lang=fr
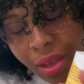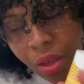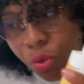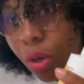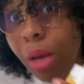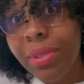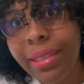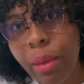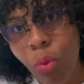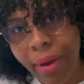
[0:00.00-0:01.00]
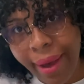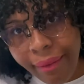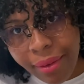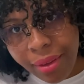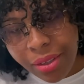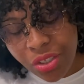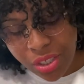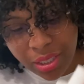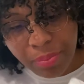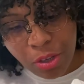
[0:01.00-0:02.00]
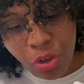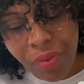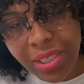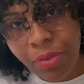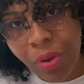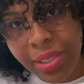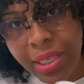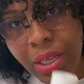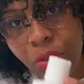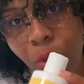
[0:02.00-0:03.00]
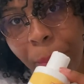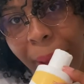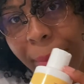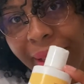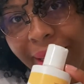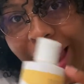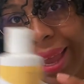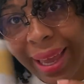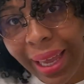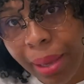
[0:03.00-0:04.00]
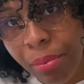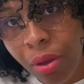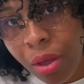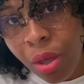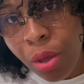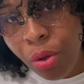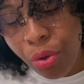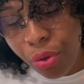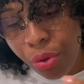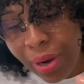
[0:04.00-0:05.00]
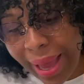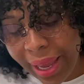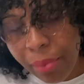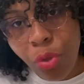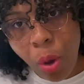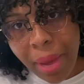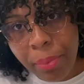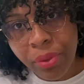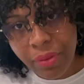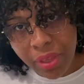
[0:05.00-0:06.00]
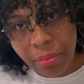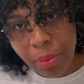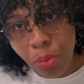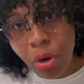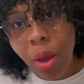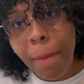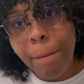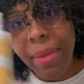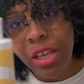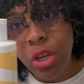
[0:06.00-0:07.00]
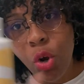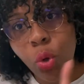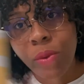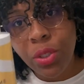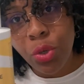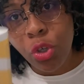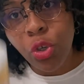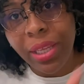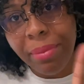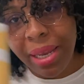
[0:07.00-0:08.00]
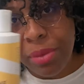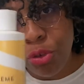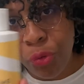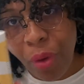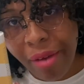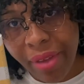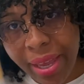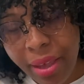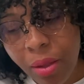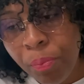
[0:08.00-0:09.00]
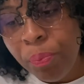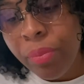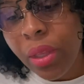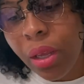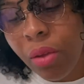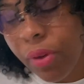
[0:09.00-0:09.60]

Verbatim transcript: Donc comme c'était mon cas, j'ai dit ben, je vais cette fois-ci ne pas mettre la crème euh, la crème normale pour définir mes boucles, mais le conditionneur, je vais démêler mes cheveux avec Enfin